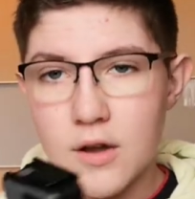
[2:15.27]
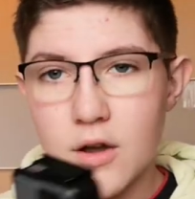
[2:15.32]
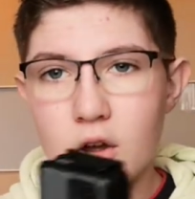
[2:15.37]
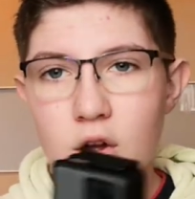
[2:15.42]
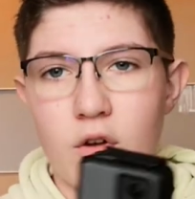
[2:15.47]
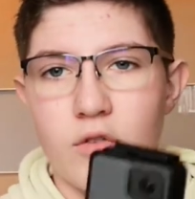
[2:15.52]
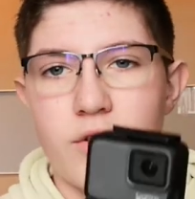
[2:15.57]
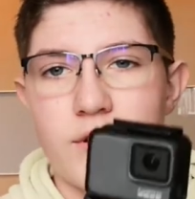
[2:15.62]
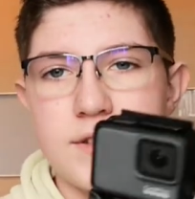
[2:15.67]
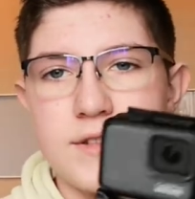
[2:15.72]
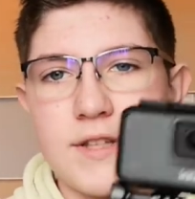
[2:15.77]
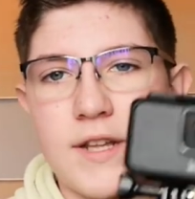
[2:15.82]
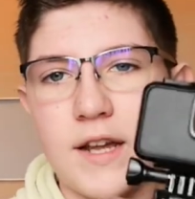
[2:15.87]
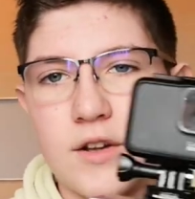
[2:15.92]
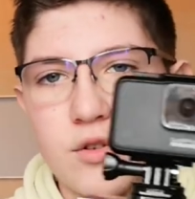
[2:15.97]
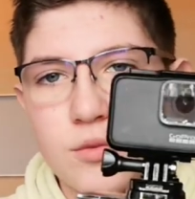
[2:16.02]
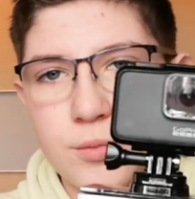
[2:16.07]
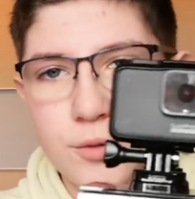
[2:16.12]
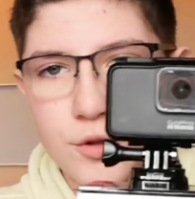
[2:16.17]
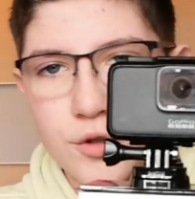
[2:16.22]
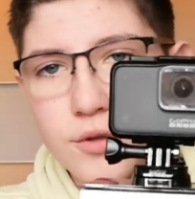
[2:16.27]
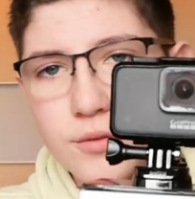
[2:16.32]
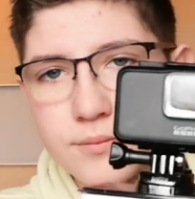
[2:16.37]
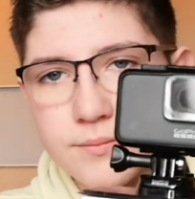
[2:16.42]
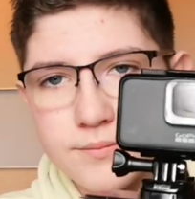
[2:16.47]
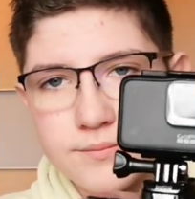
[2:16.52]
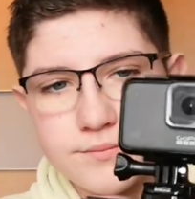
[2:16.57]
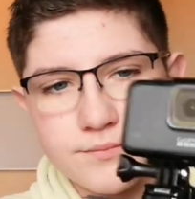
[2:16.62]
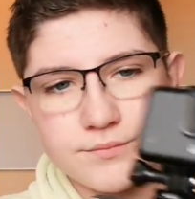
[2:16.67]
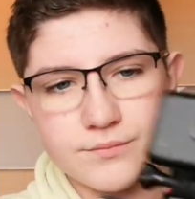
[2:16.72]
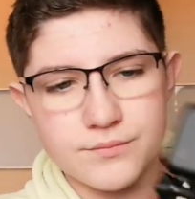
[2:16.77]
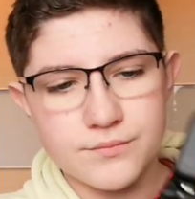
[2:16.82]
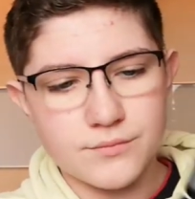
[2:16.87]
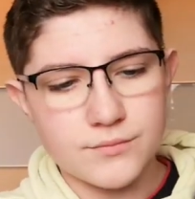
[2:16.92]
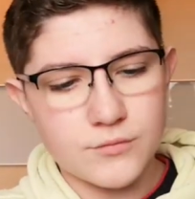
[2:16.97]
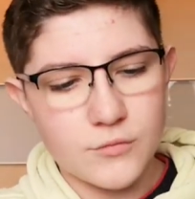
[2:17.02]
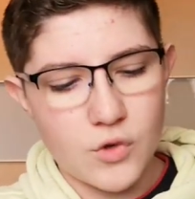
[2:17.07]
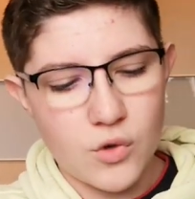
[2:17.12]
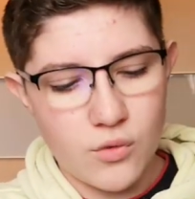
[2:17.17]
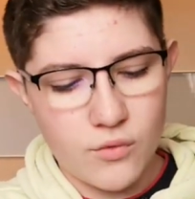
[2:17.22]
Alors voici la GoPro
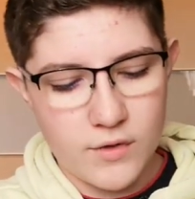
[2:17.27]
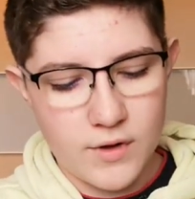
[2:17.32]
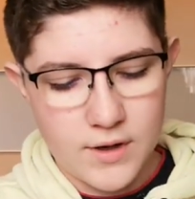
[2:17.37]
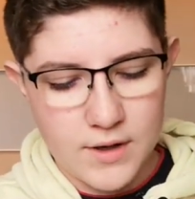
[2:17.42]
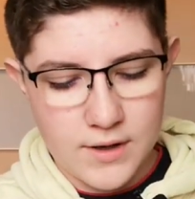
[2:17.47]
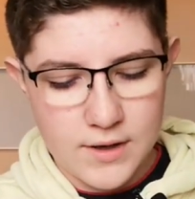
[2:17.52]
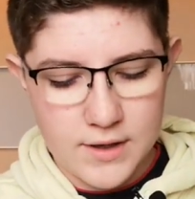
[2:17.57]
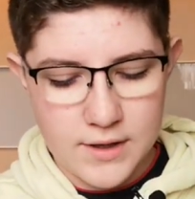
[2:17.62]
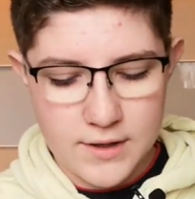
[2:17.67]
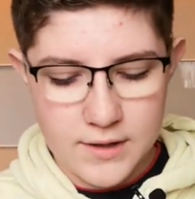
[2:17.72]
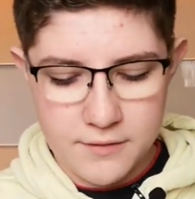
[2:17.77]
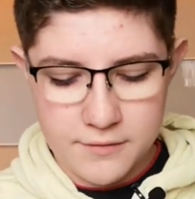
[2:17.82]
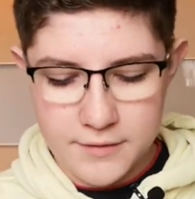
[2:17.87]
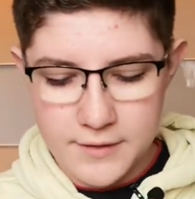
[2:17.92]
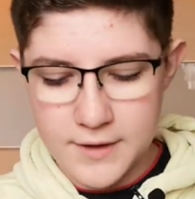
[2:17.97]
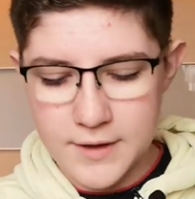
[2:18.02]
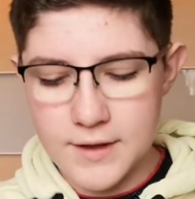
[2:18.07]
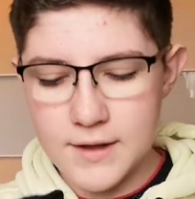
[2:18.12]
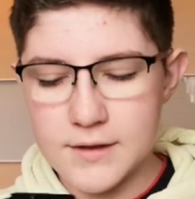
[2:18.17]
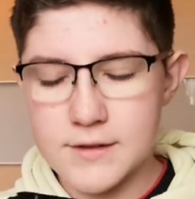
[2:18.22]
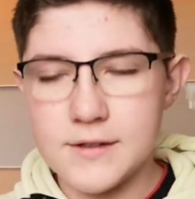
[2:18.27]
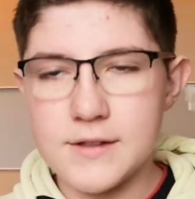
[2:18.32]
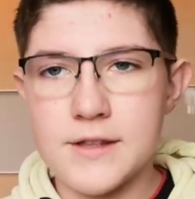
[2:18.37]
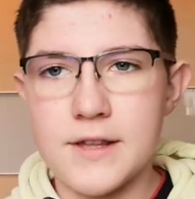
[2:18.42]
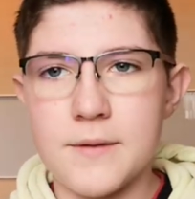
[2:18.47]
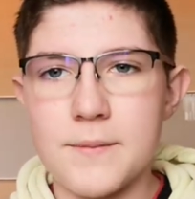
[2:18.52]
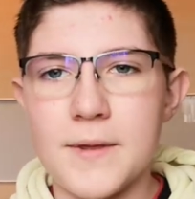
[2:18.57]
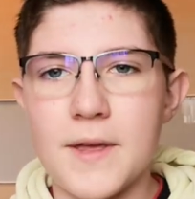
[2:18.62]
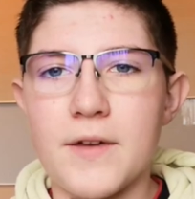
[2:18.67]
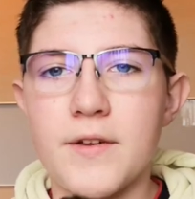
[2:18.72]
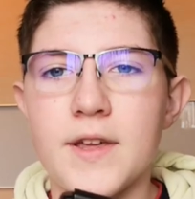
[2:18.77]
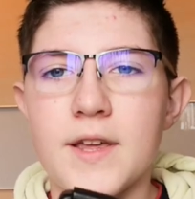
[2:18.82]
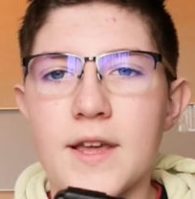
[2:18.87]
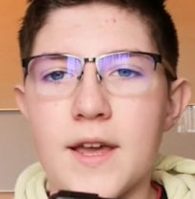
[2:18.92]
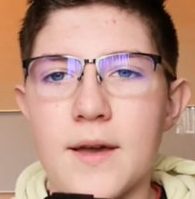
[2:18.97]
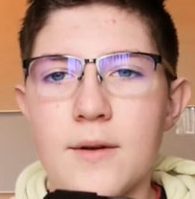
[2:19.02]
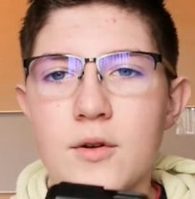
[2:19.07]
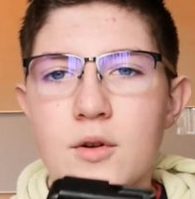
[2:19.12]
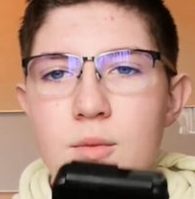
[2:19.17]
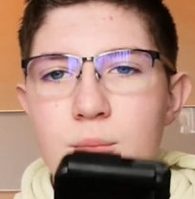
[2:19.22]
on va la défaire. Ce qui vient avec
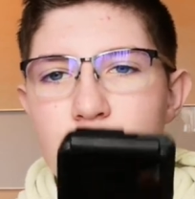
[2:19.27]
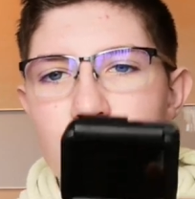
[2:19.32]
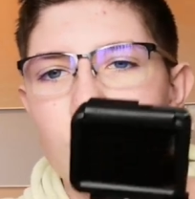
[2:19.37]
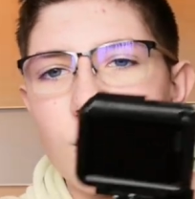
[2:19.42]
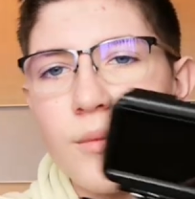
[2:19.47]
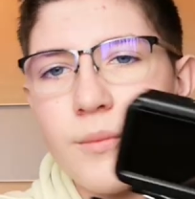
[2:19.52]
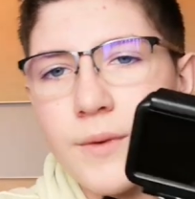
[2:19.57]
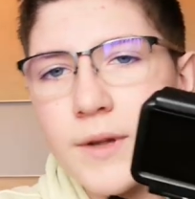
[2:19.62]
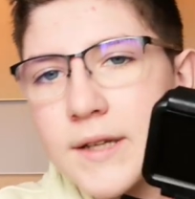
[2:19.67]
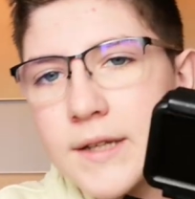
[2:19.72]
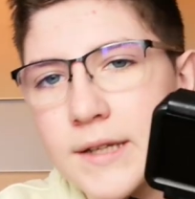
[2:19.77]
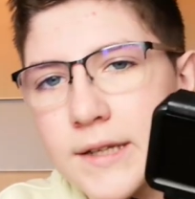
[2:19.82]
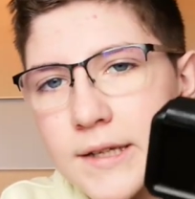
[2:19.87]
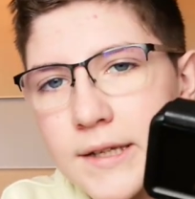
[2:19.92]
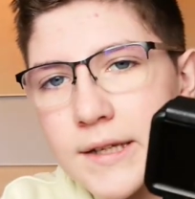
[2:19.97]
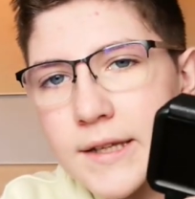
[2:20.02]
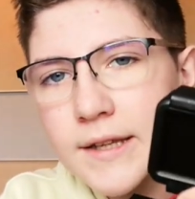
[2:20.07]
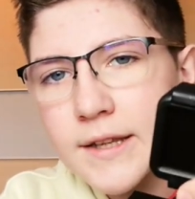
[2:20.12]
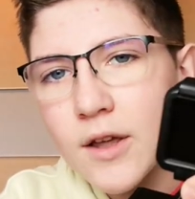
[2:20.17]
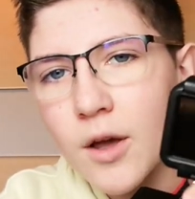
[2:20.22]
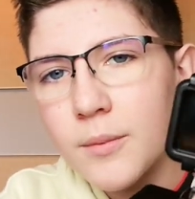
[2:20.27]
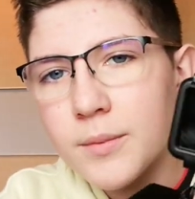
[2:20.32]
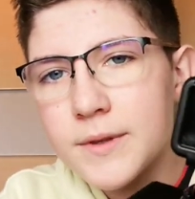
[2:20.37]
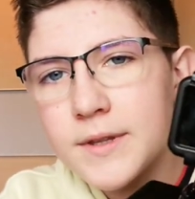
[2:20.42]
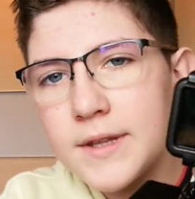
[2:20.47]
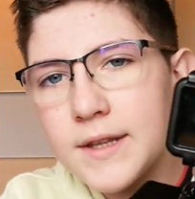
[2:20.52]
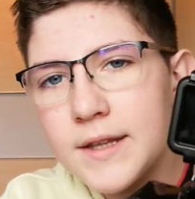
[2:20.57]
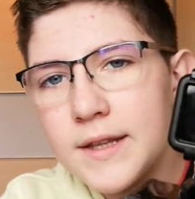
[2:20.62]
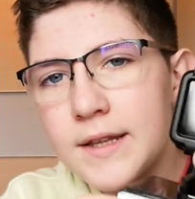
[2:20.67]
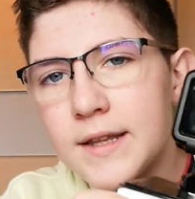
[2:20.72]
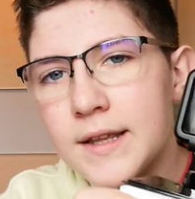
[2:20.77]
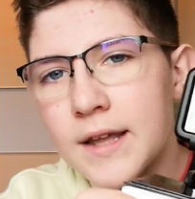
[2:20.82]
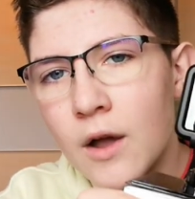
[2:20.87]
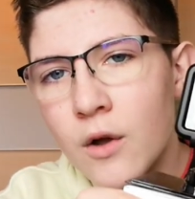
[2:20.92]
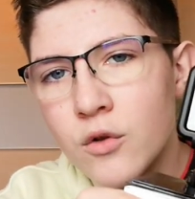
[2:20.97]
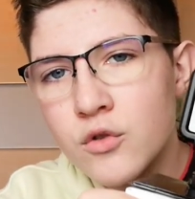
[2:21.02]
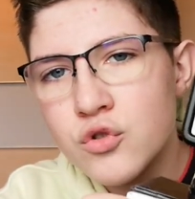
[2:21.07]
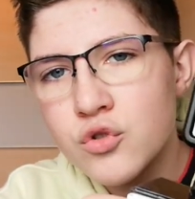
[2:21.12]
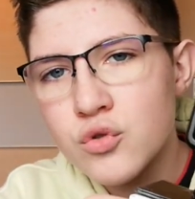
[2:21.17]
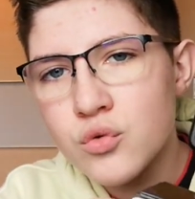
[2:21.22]
la GoPro, il y a un petit
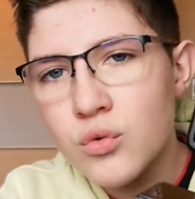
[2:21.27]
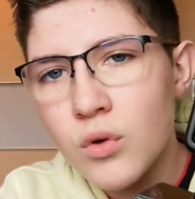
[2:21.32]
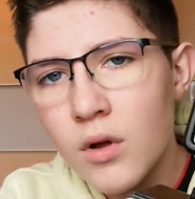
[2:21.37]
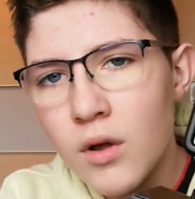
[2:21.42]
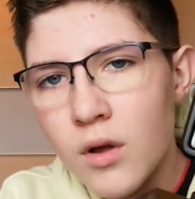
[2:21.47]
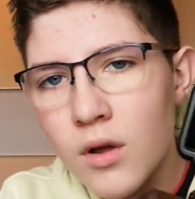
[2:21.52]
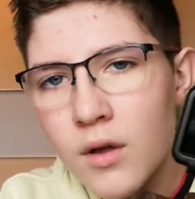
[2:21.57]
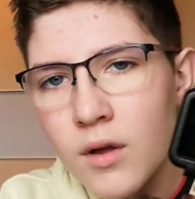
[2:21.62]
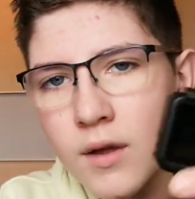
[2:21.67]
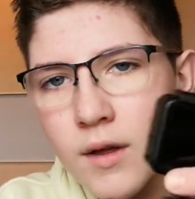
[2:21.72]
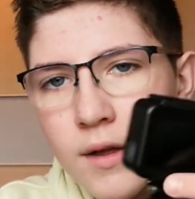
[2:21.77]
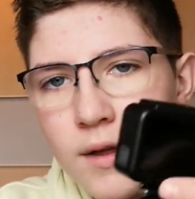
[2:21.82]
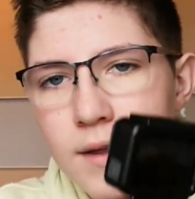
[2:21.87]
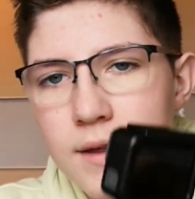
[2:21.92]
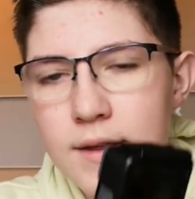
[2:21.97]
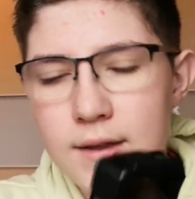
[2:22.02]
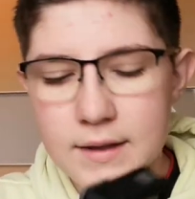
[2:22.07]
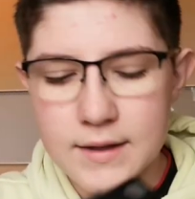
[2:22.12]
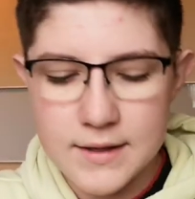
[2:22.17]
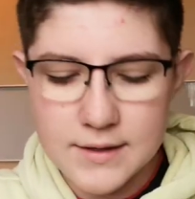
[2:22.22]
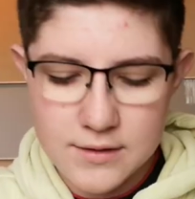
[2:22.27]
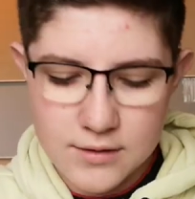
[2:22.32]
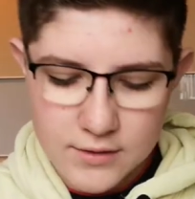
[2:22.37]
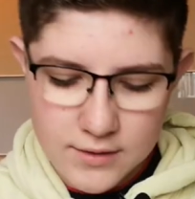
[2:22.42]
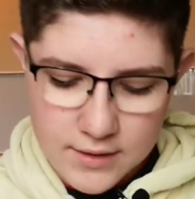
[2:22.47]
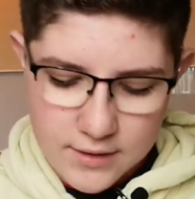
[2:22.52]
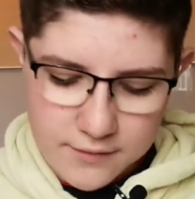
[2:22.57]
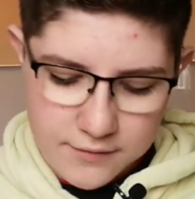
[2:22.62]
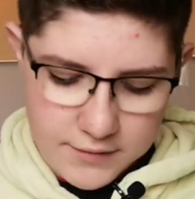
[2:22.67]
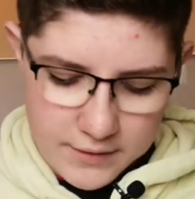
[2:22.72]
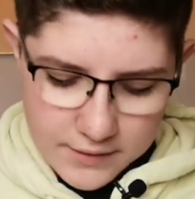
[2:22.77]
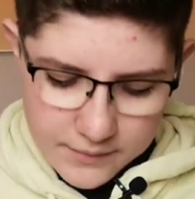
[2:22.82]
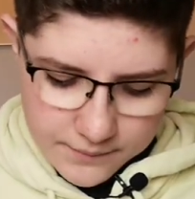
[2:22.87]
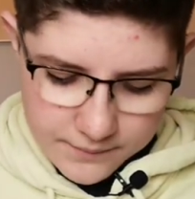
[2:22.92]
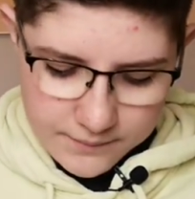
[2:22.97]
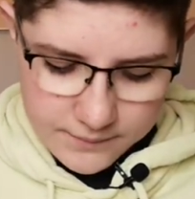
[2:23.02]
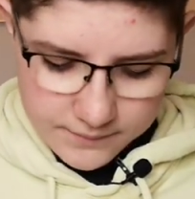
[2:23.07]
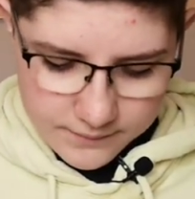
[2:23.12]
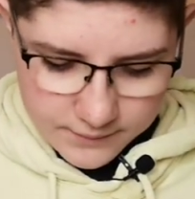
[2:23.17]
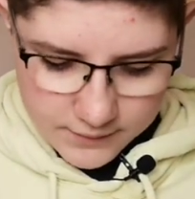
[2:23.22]
caoutchouc qui se défait.
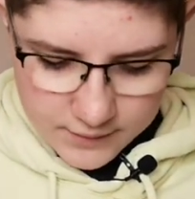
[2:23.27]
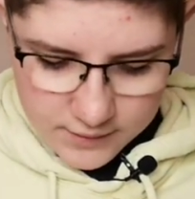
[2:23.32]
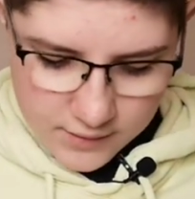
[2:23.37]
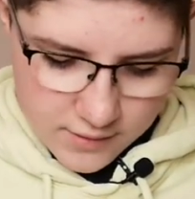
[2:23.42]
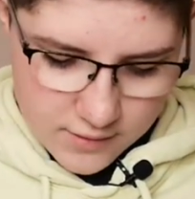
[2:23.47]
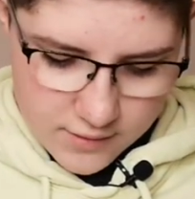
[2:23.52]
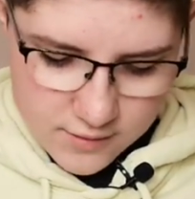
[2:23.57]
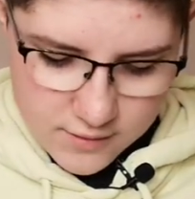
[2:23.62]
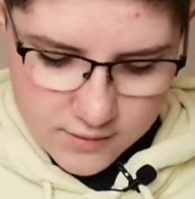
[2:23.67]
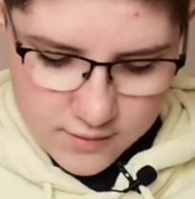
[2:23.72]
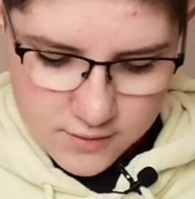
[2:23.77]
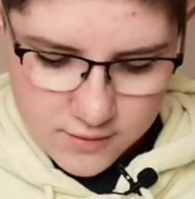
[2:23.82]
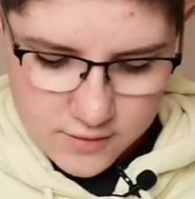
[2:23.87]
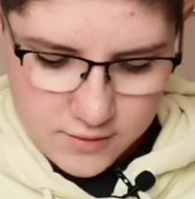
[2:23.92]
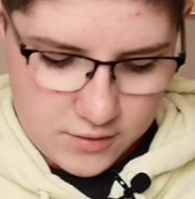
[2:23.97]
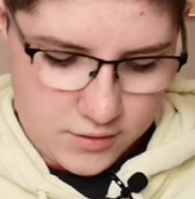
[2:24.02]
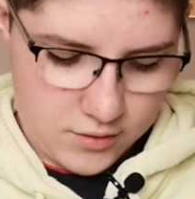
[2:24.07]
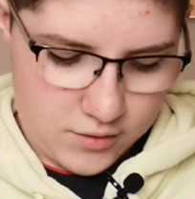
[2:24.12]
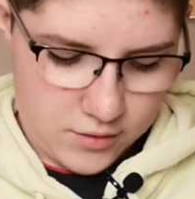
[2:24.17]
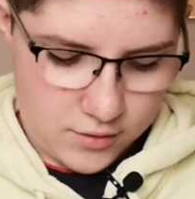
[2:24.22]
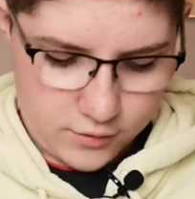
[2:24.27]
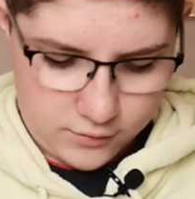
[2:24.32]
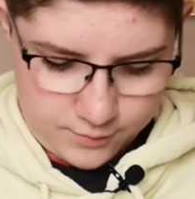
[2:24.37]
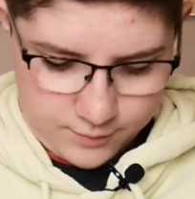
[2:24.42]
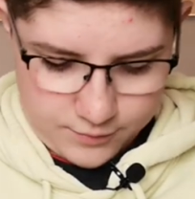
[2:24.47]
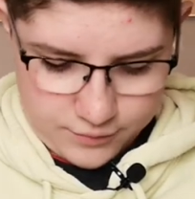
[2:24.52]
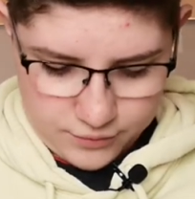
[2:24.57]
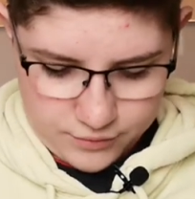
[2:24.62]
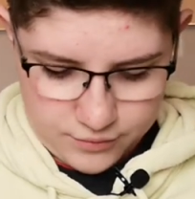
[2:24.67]
Hop.